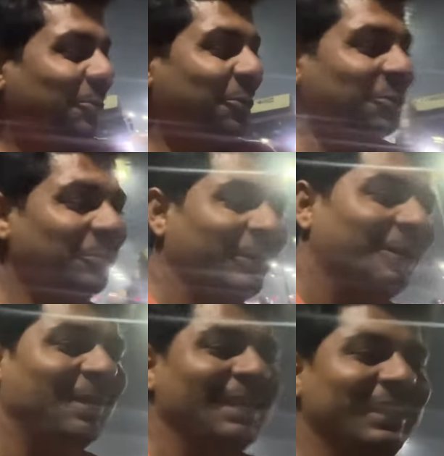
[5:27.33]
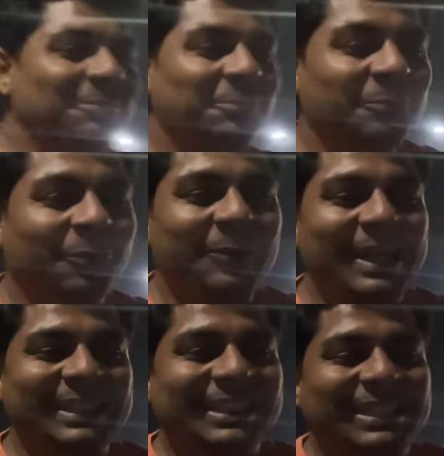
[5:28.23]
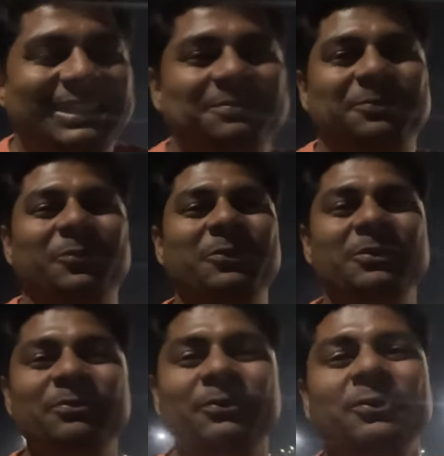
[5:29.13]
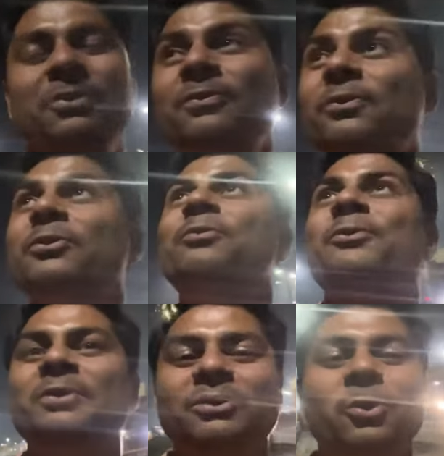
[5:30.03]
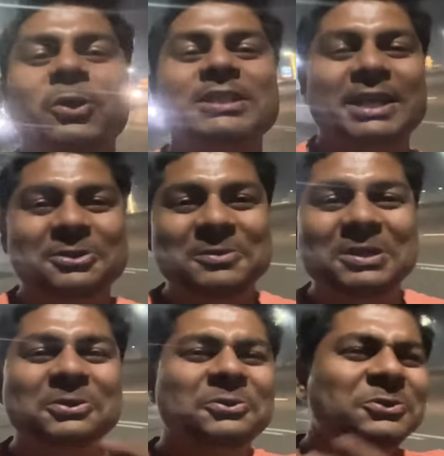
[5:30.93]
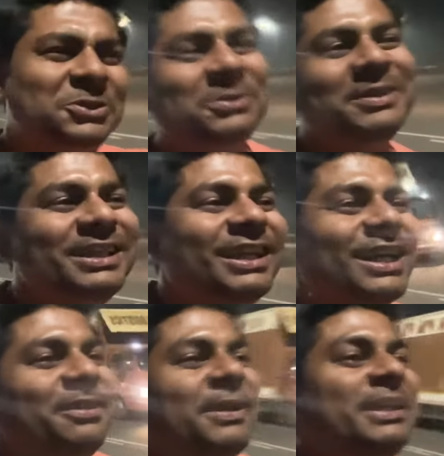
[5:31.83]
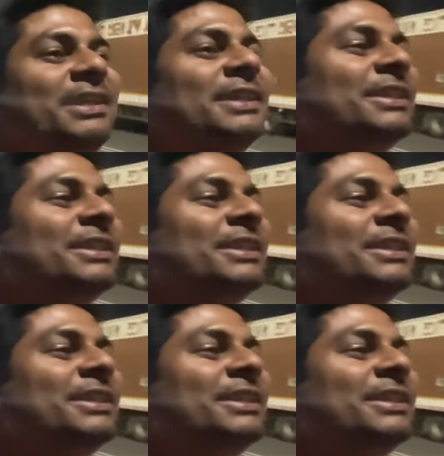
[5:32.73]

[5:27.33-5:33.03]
बहुत ऊपर है भाई फुल एक्साइटेड फुल फुल फुल फुल 2000 किलोमीटर कुछ भी नहीं लग रहे भाई